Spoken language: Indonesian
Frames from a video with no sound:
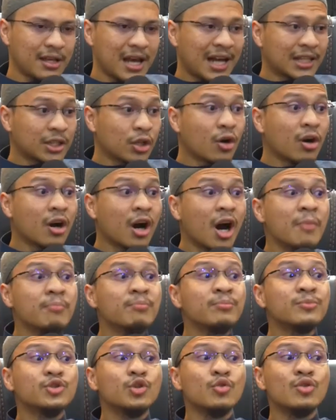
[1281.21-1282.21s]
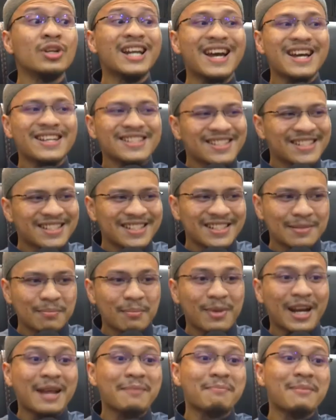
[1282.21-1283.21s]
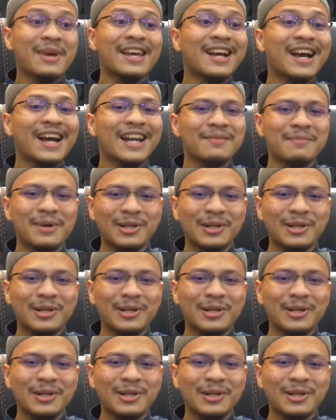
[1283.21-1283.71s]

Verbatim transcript: atau gom tunas meremehkan